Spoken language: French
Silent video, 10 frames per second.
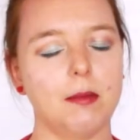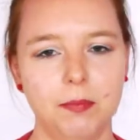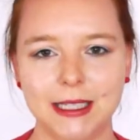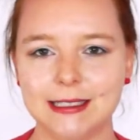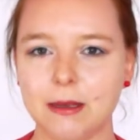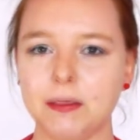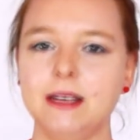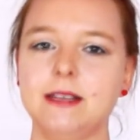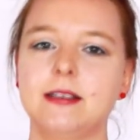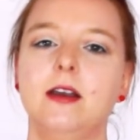pas de
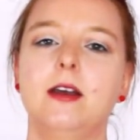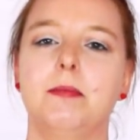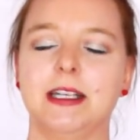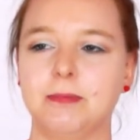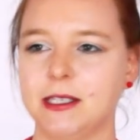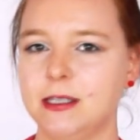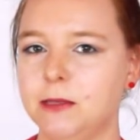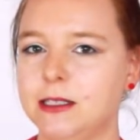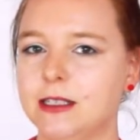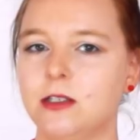caprice, pas de
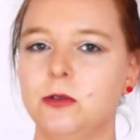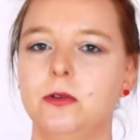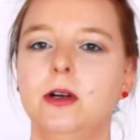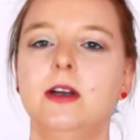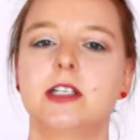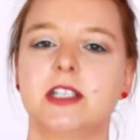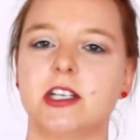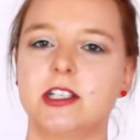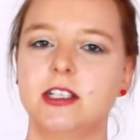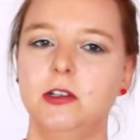précipitation,
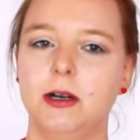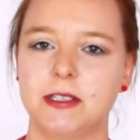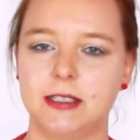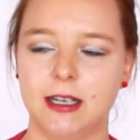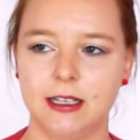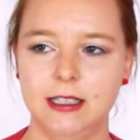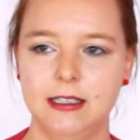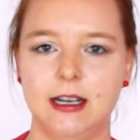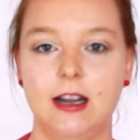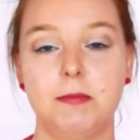cherchez le hamster
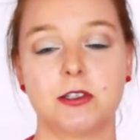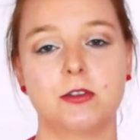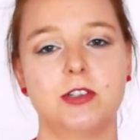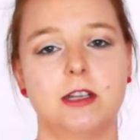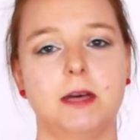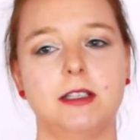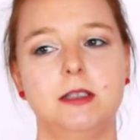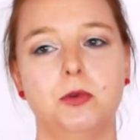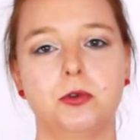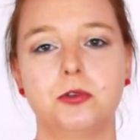idéal parce que vous êtes
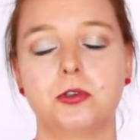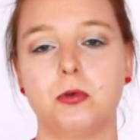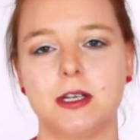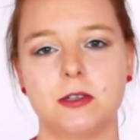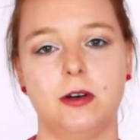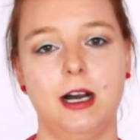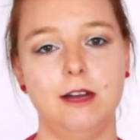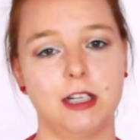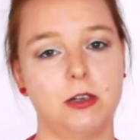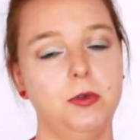parti pour 2-3 ans
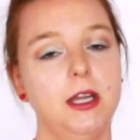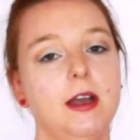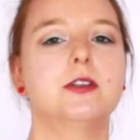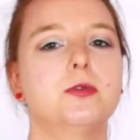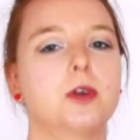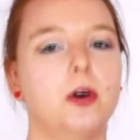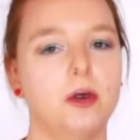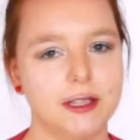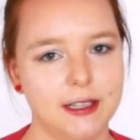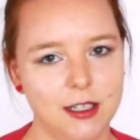avec lui. Donc
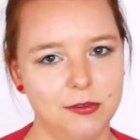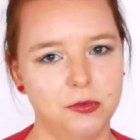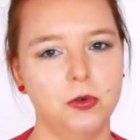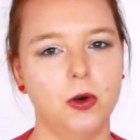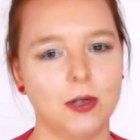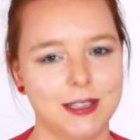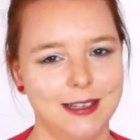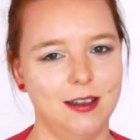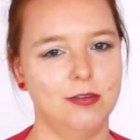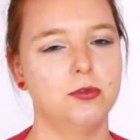renseignez-vous,
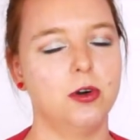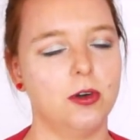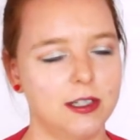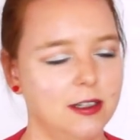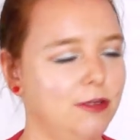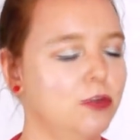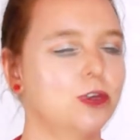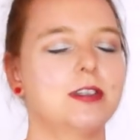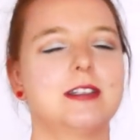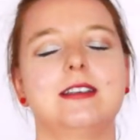renseignez-vous, renseignez-vous.
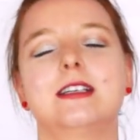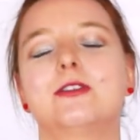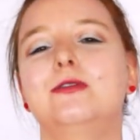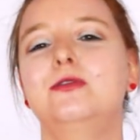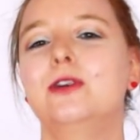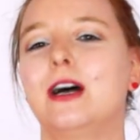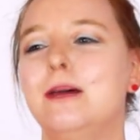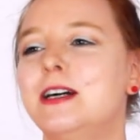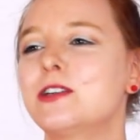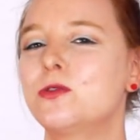Je sais qu'on vous le
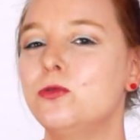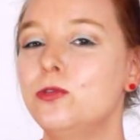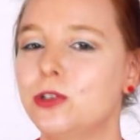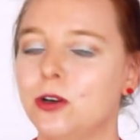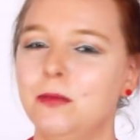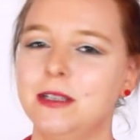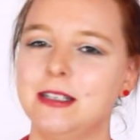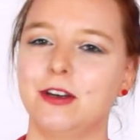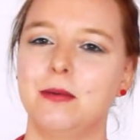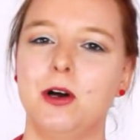rabâche tout le temps, mais
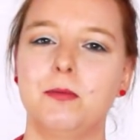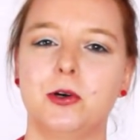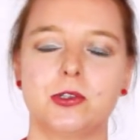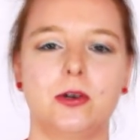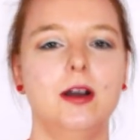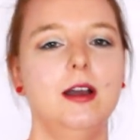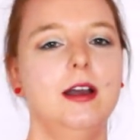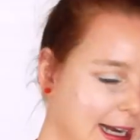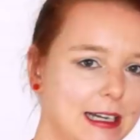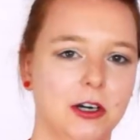c'est vraiment important.
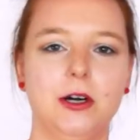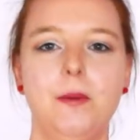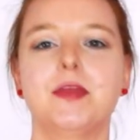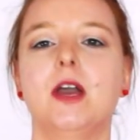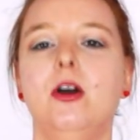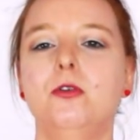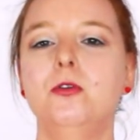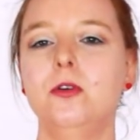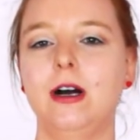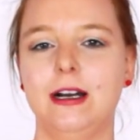Alors, où
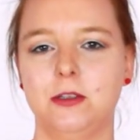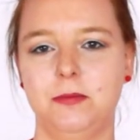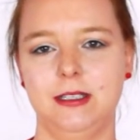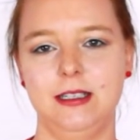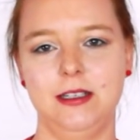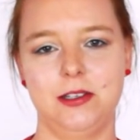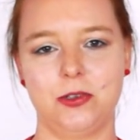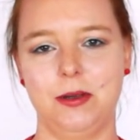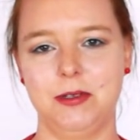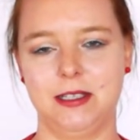adopter
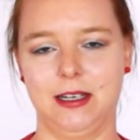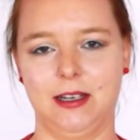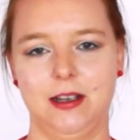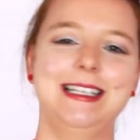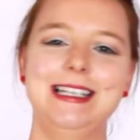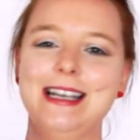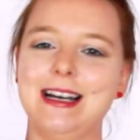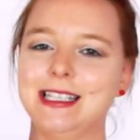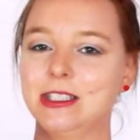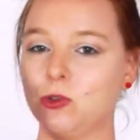son hamster Il y
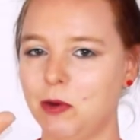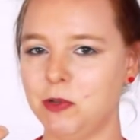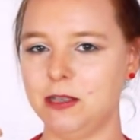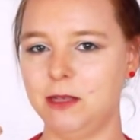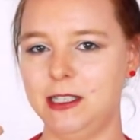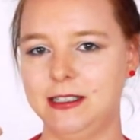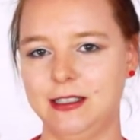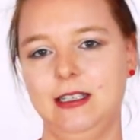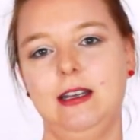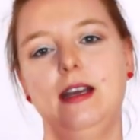a trois
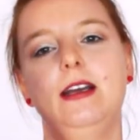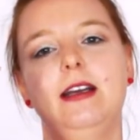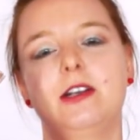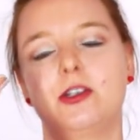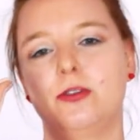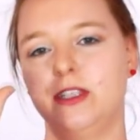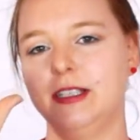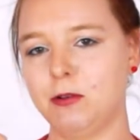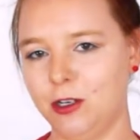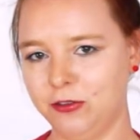possibilités. Je vais
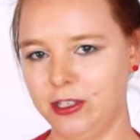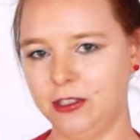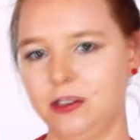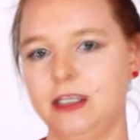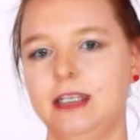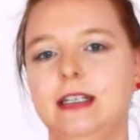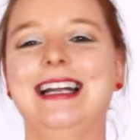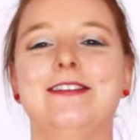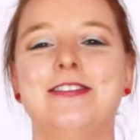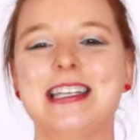d'abord vous donner et
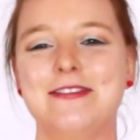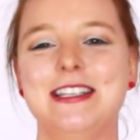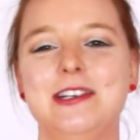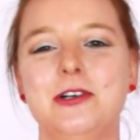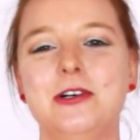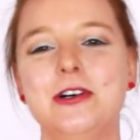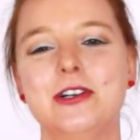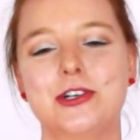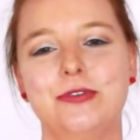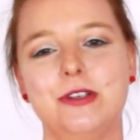à la fin de la vidéo,
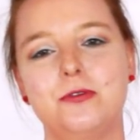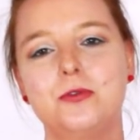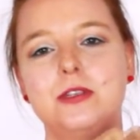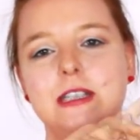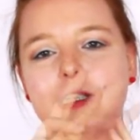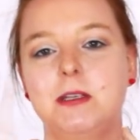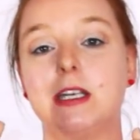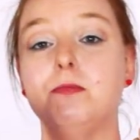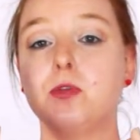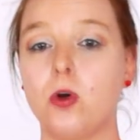je vais vous
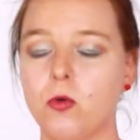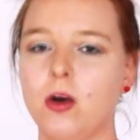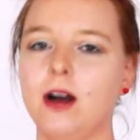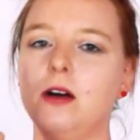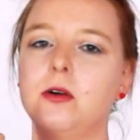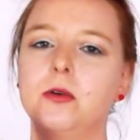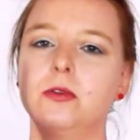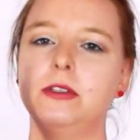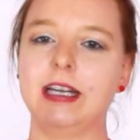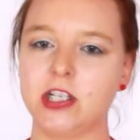expliquer pourquoi
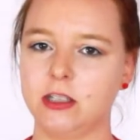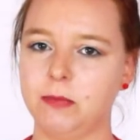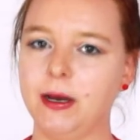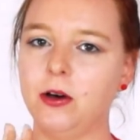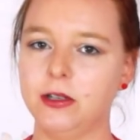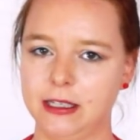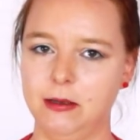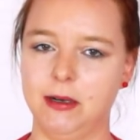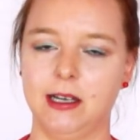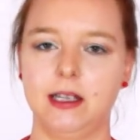on n'achète pas en
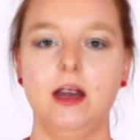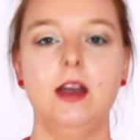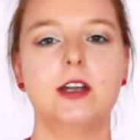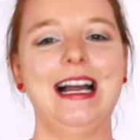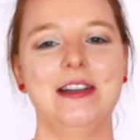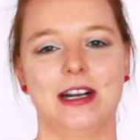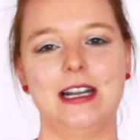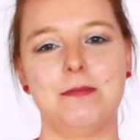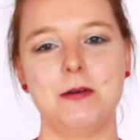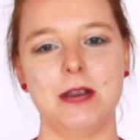animalerie. Alors,
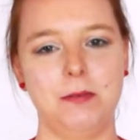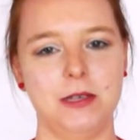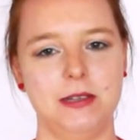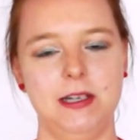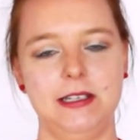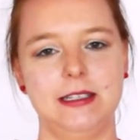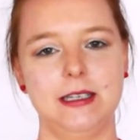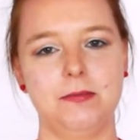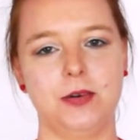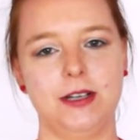la première
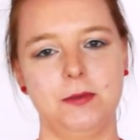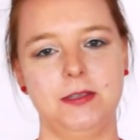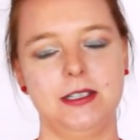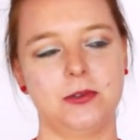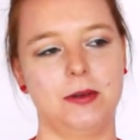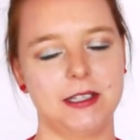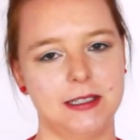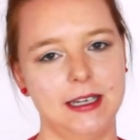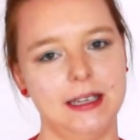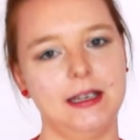possibilité pour adopter son
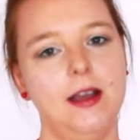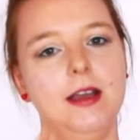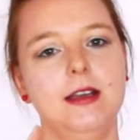hamster,